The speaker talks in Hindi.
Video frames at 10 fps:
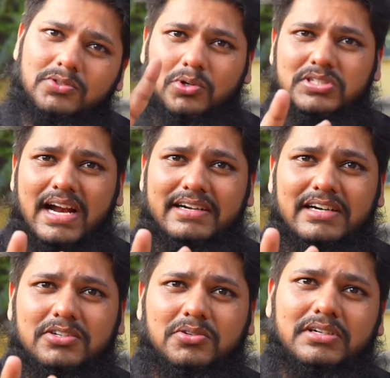दो
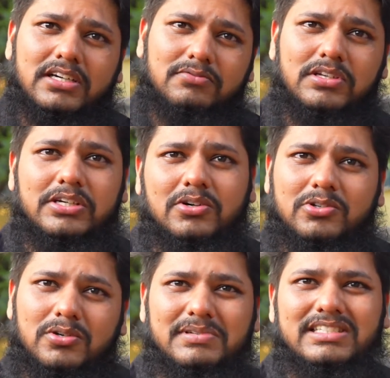स्टैंडर्ड कोट एक वुली कोट
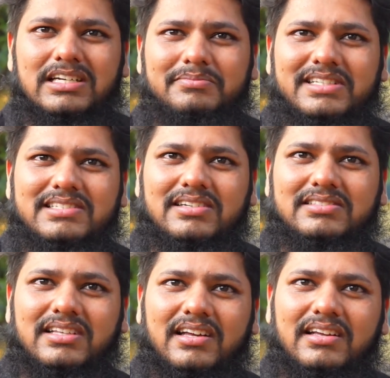को भी जन्म दे
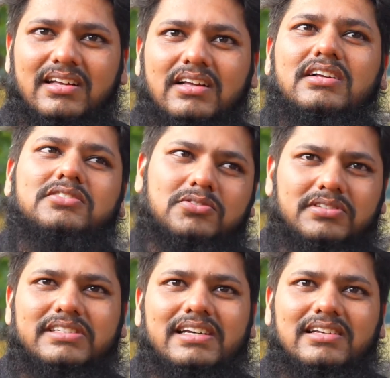सकता है अच्छा तो
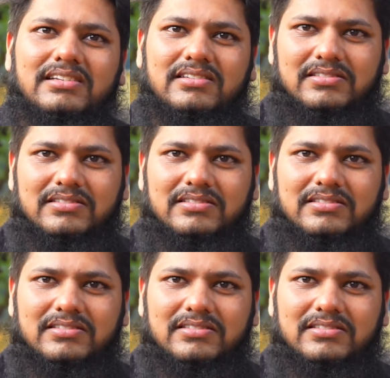ये